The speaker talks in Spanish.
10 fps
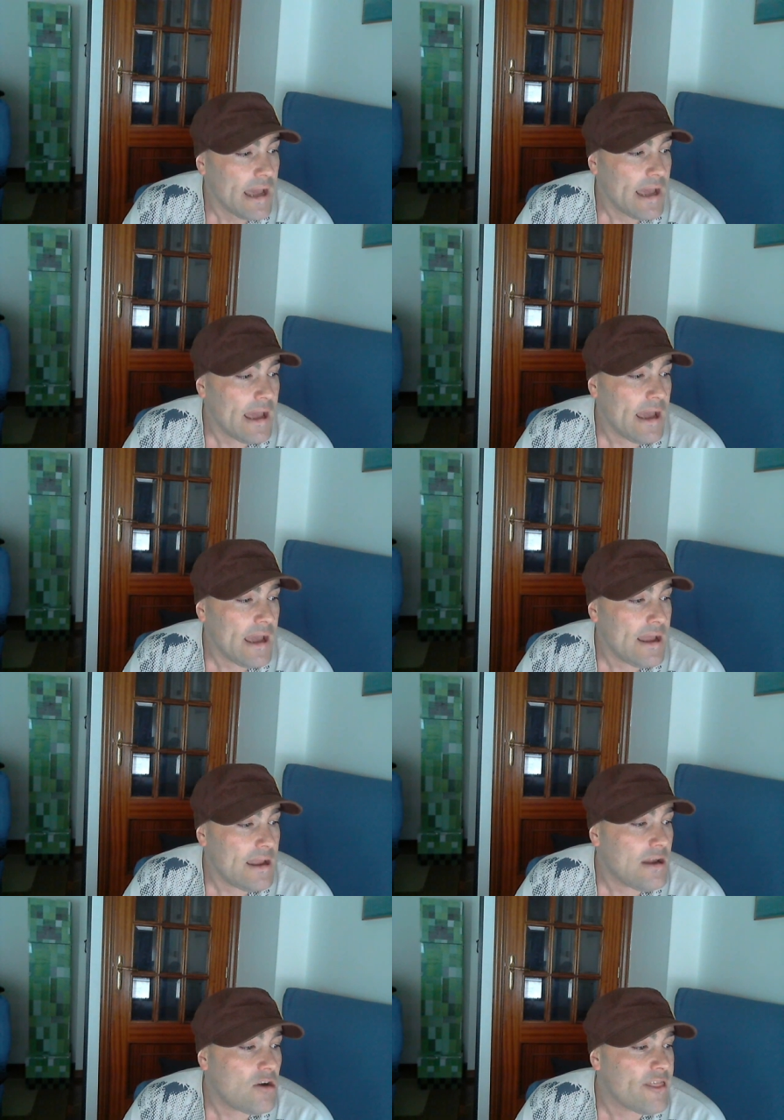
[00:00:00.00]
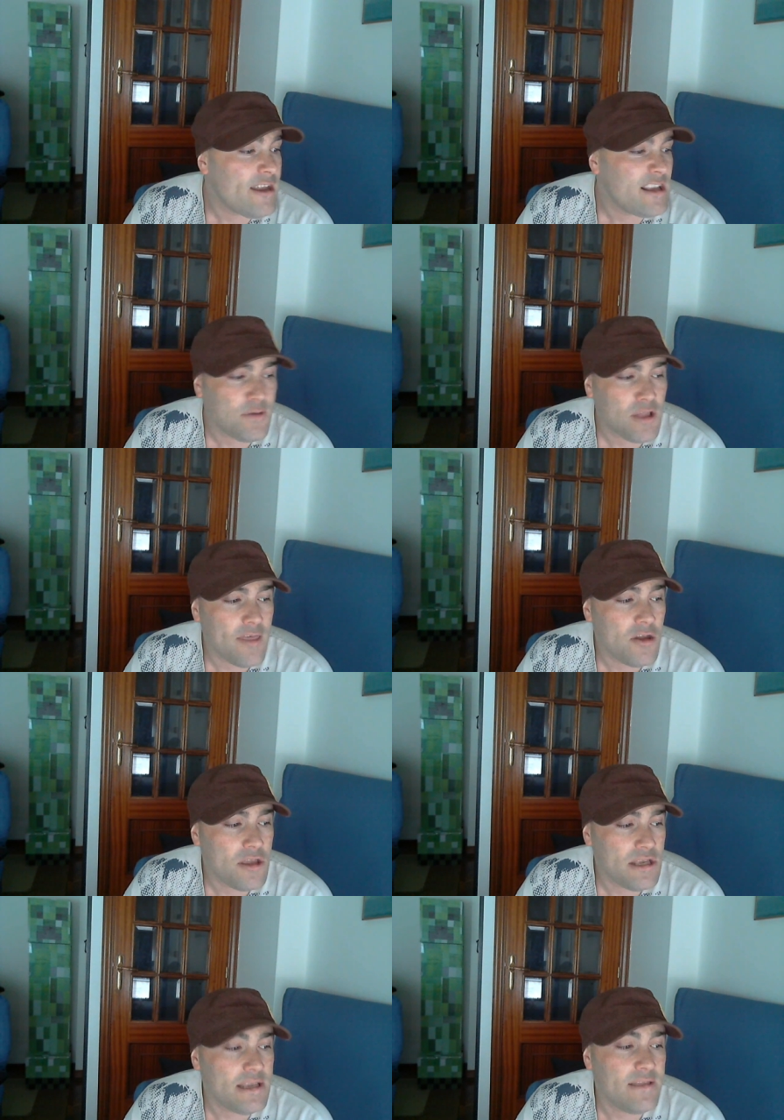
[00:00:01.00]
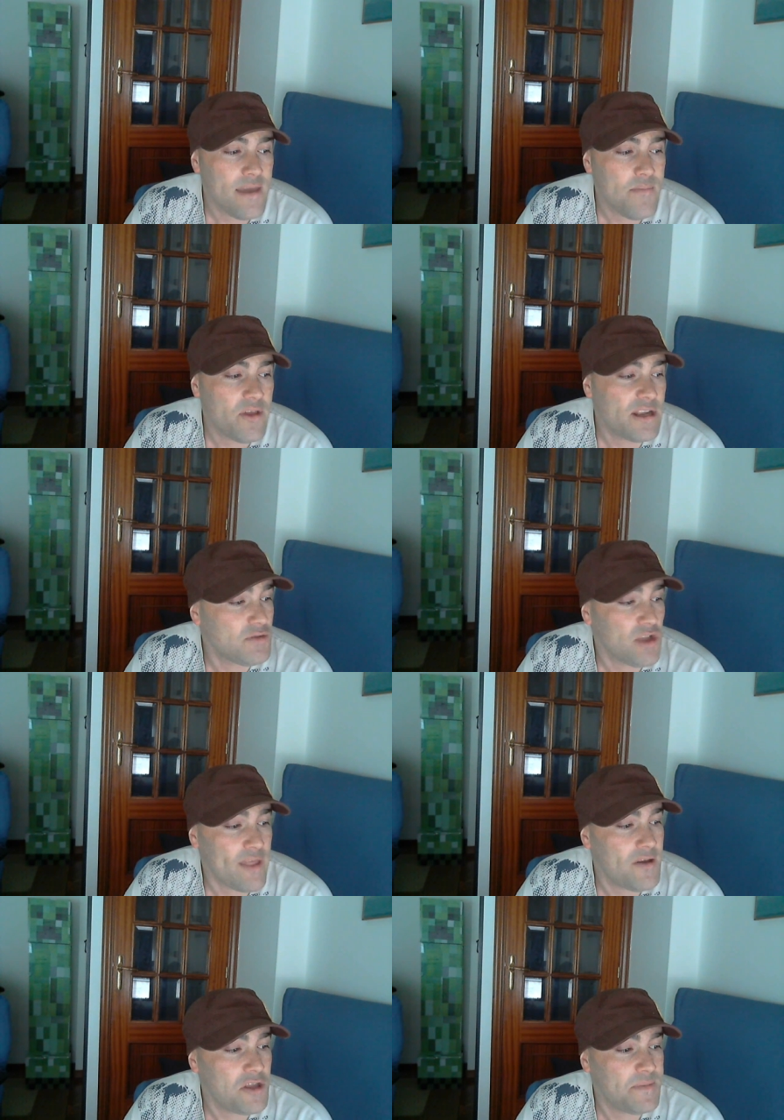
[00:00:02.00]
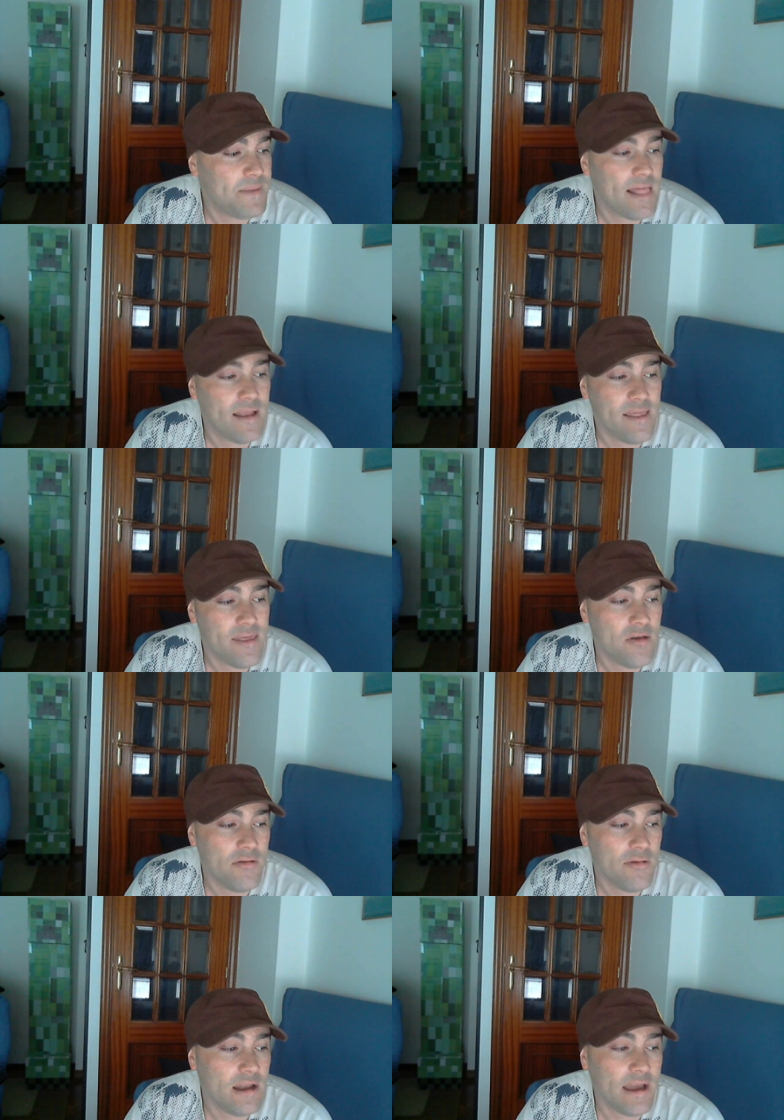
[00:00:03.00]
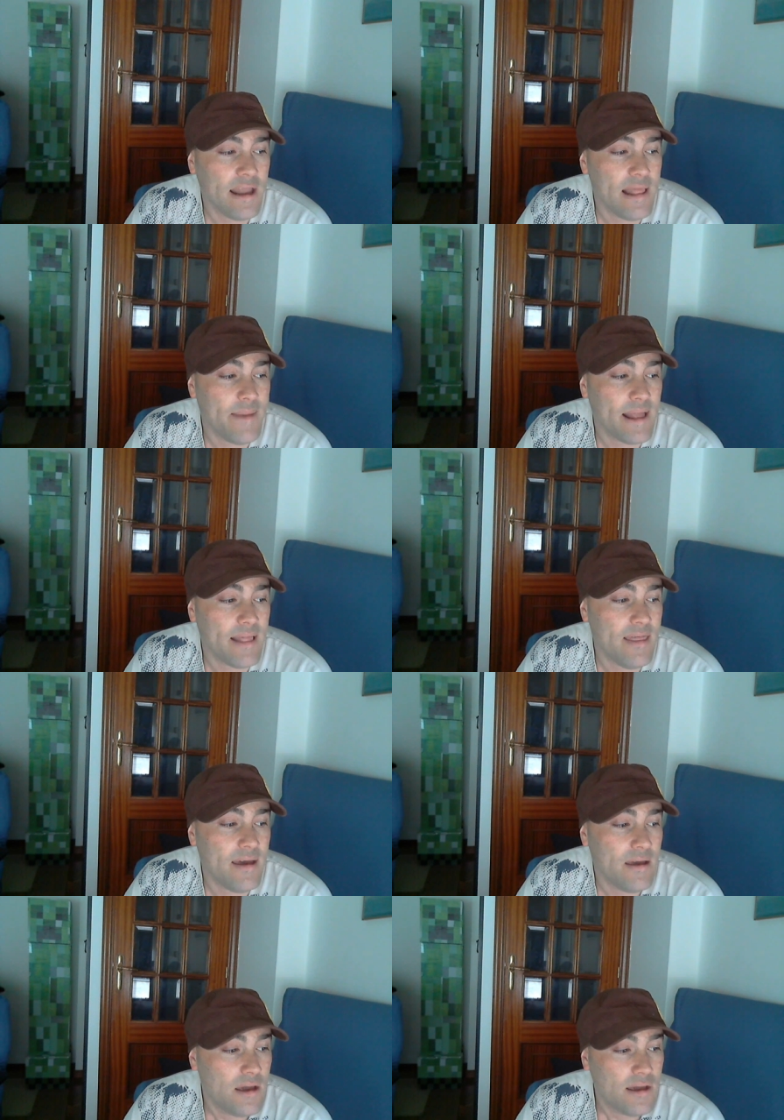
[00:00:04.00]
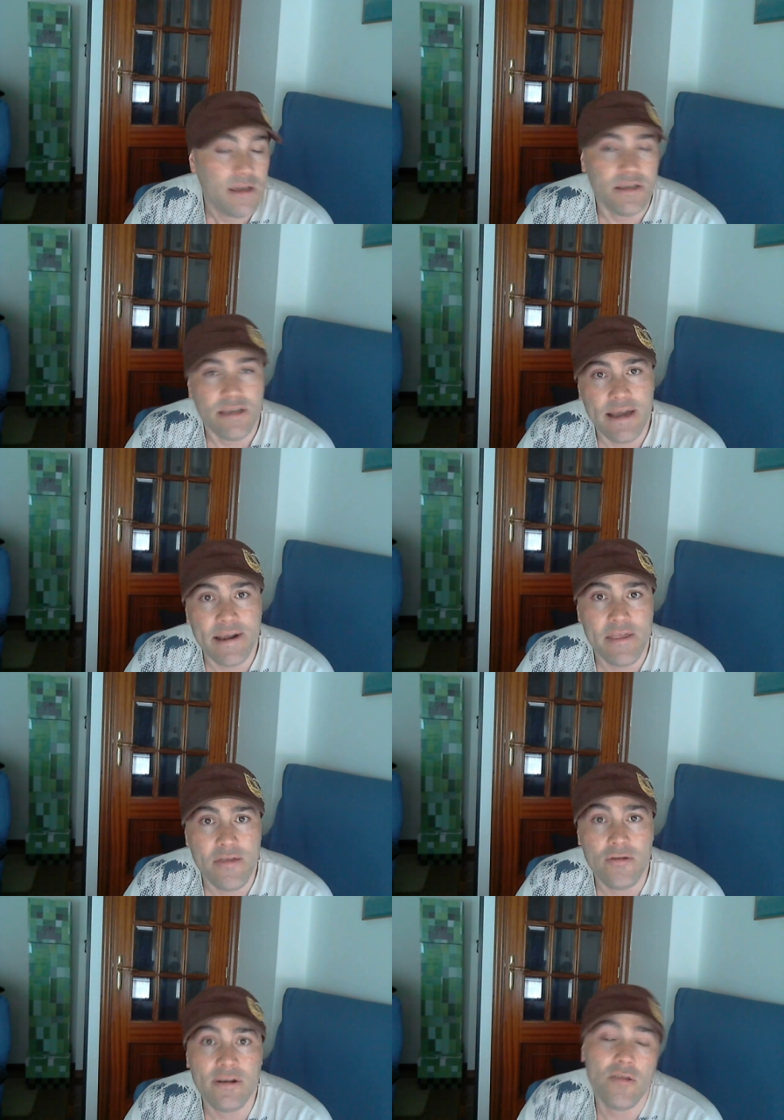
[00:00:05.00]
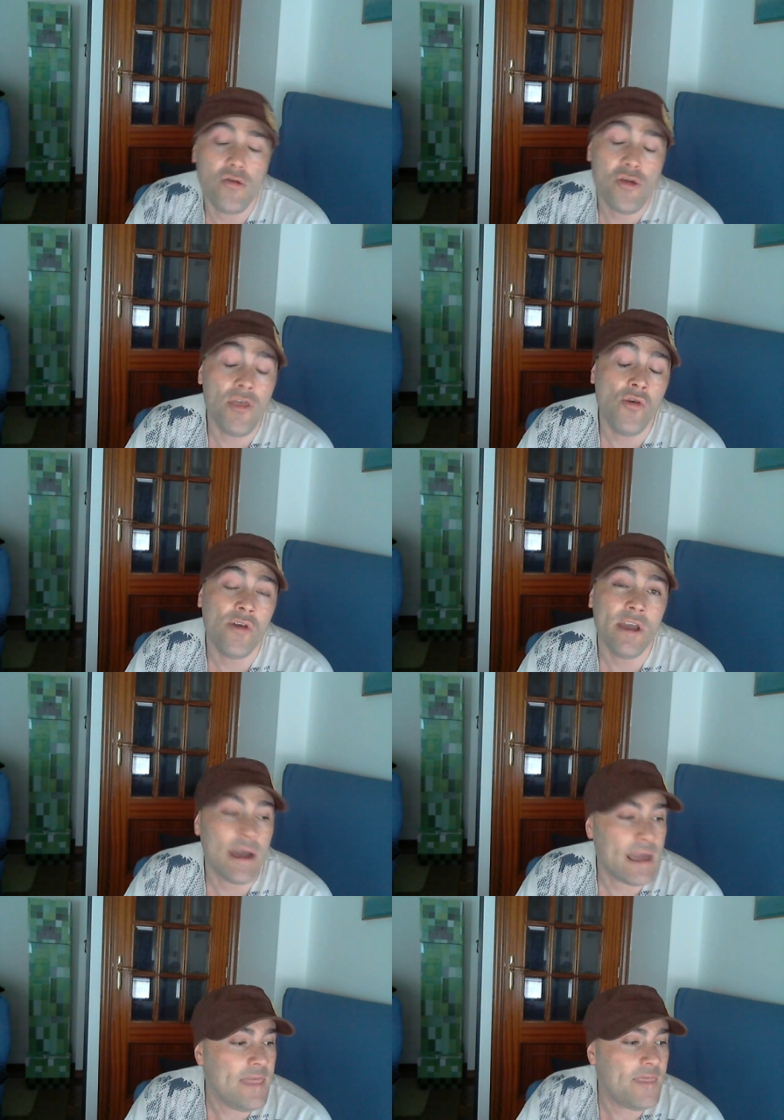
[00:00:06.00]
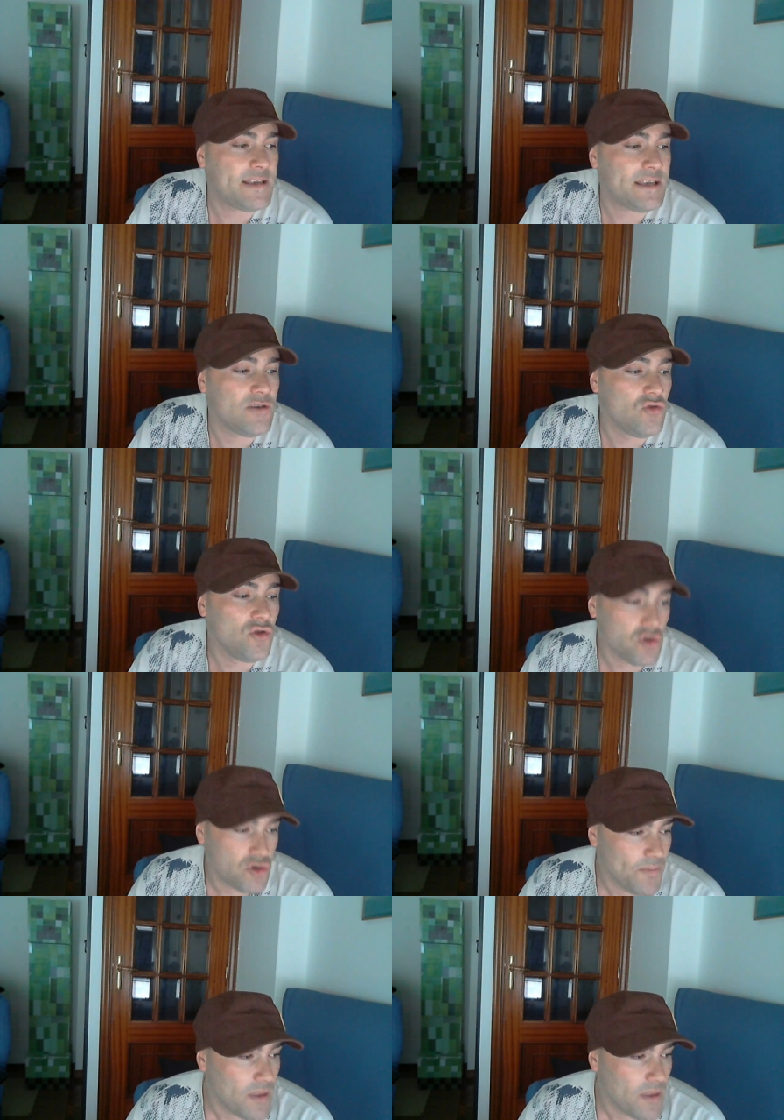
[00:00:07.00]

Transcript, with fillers: Eh, la hora de las votaciones, el tiempo de las votaciones para la elección, elegir la partida, se ha reducido a 15 segundos.